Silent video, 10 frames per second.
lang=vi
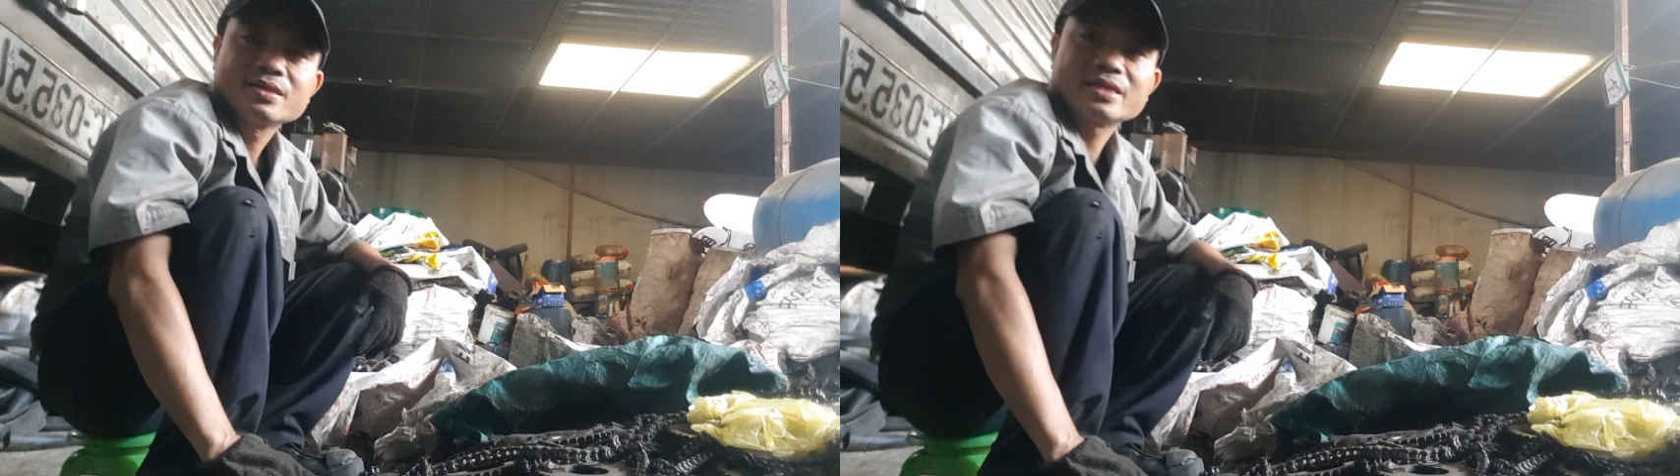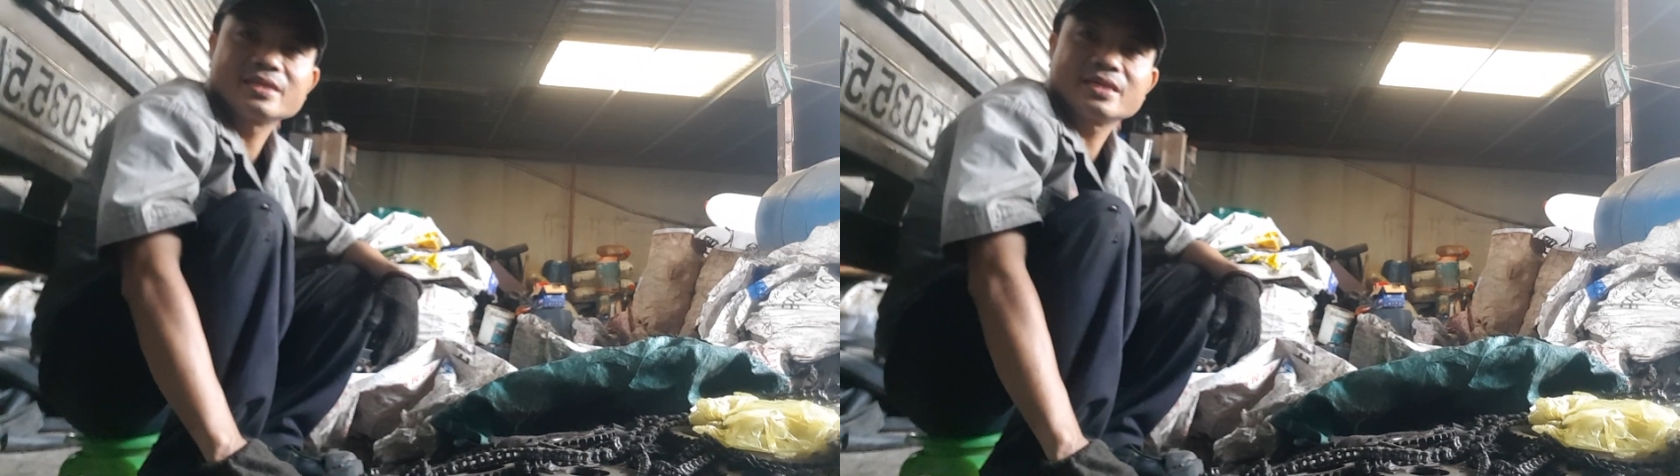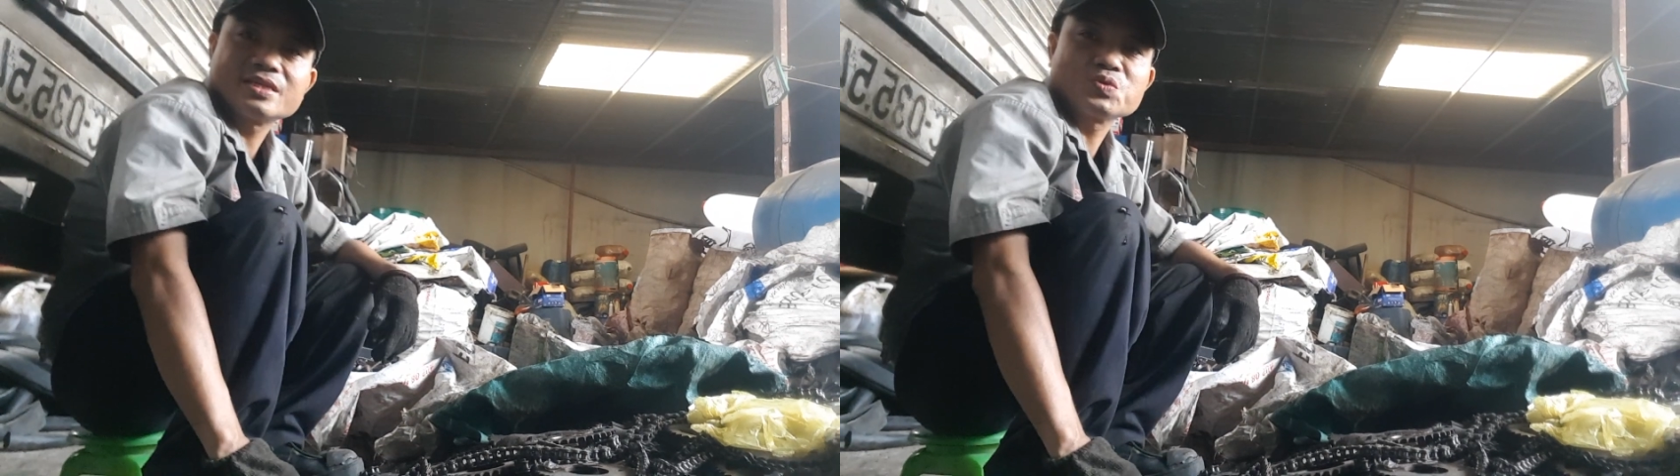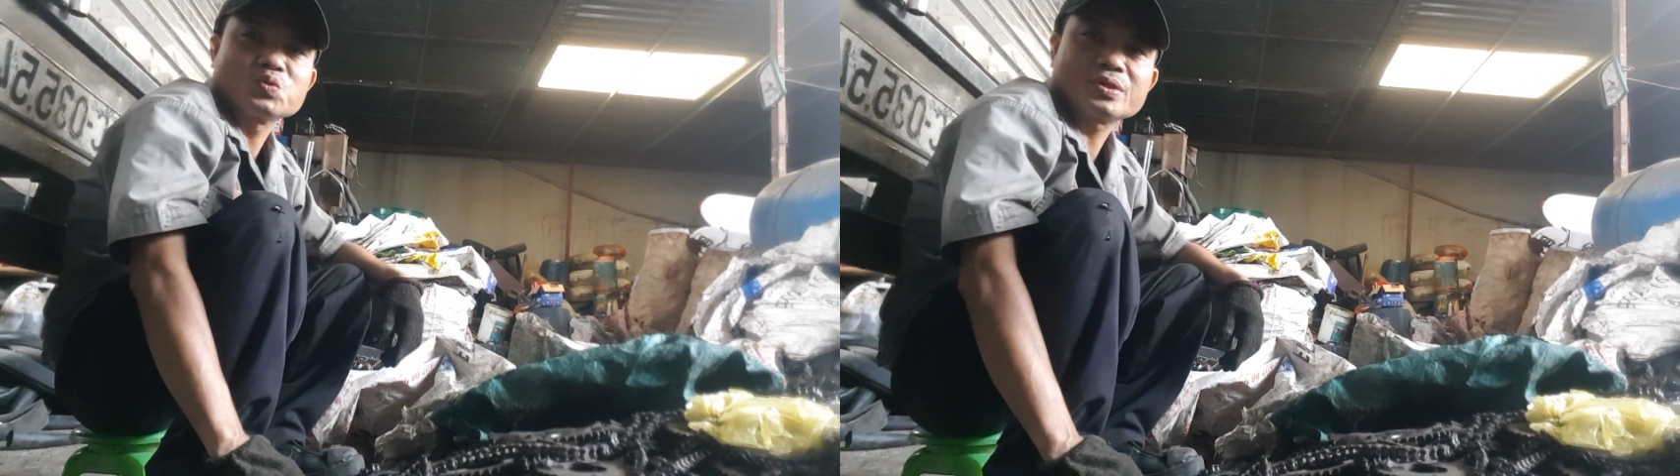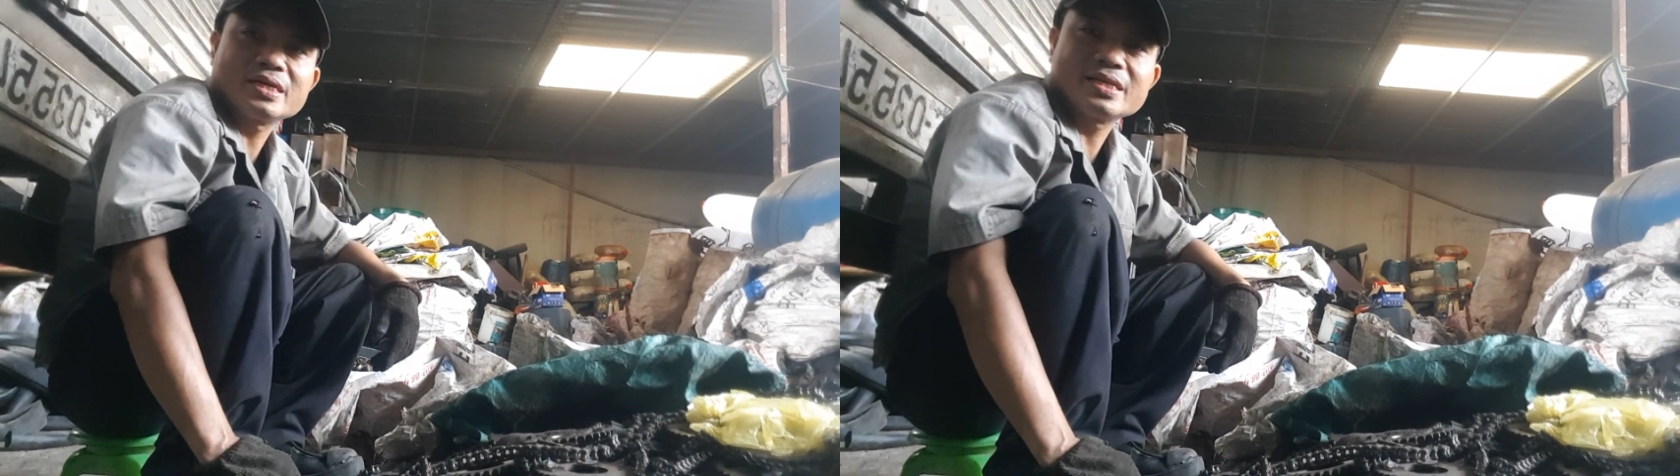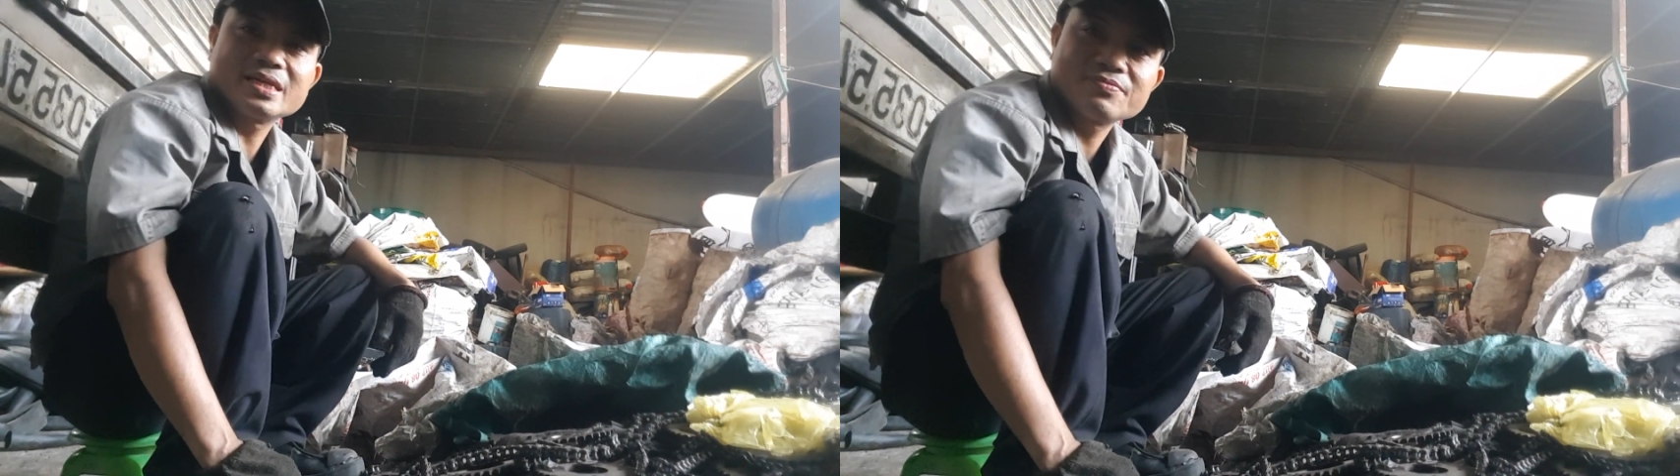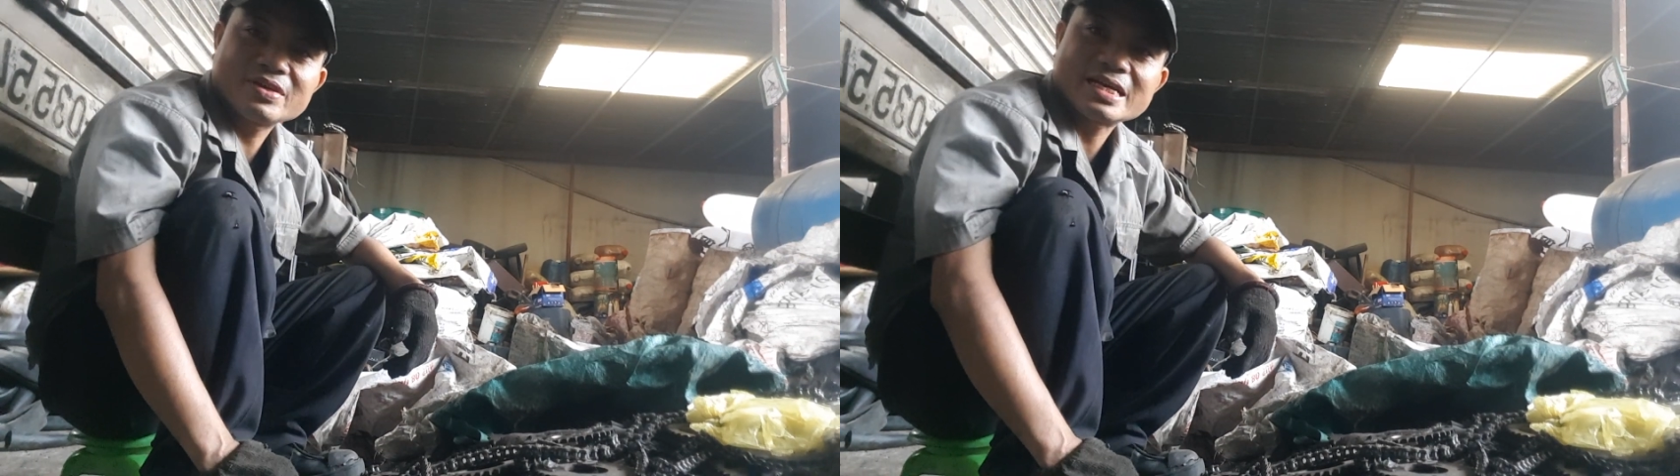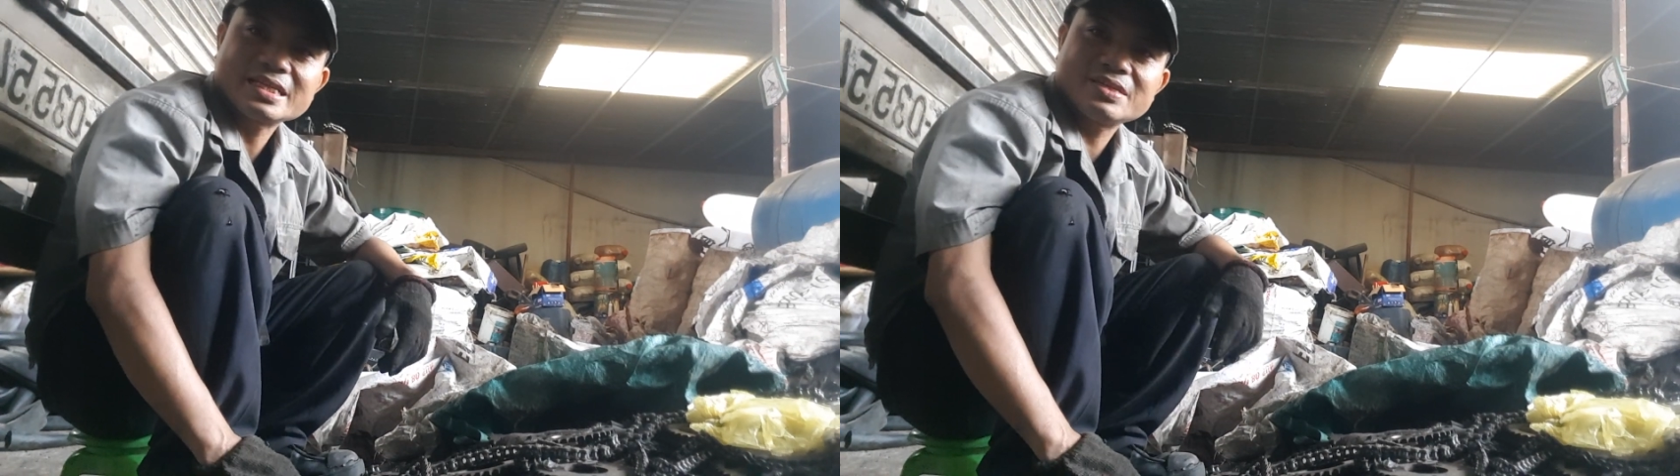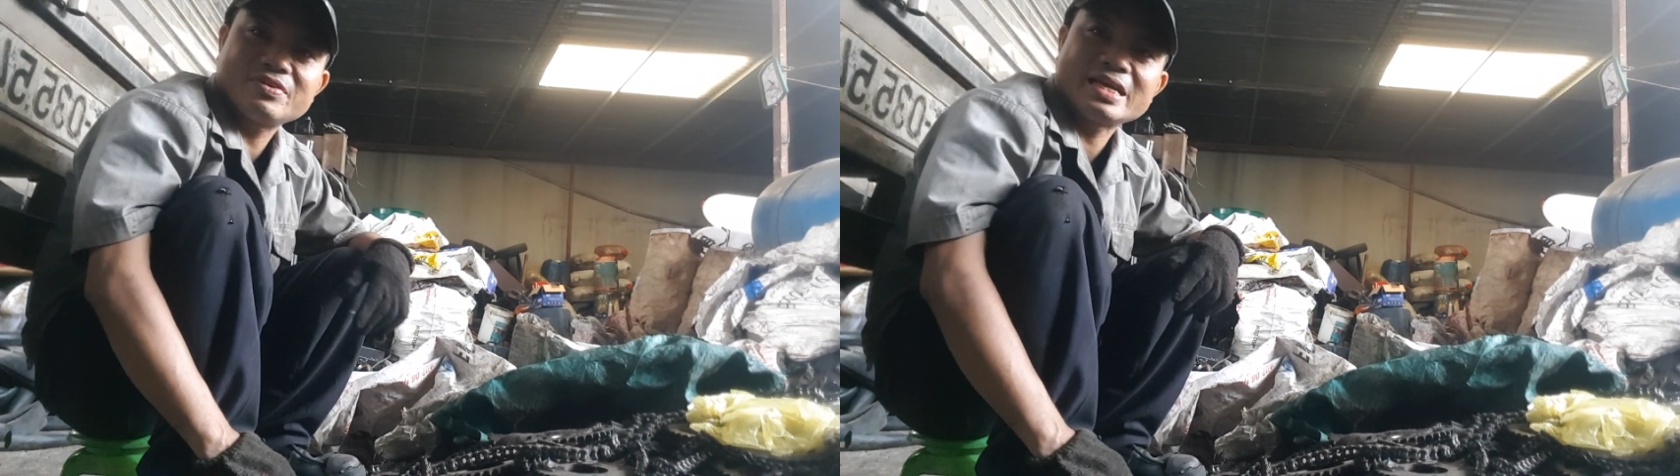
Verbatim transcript: kênh à, youtube nhân ve trái tv